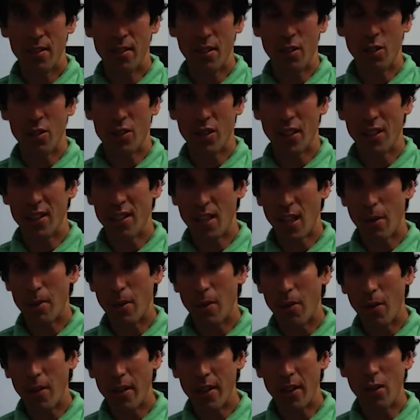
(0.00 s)
se nos han
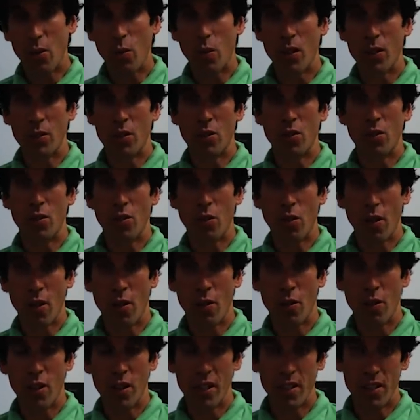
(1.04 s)
escapado ahí cuatro
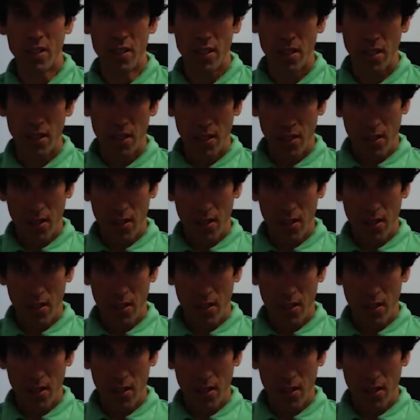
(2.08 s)
corredores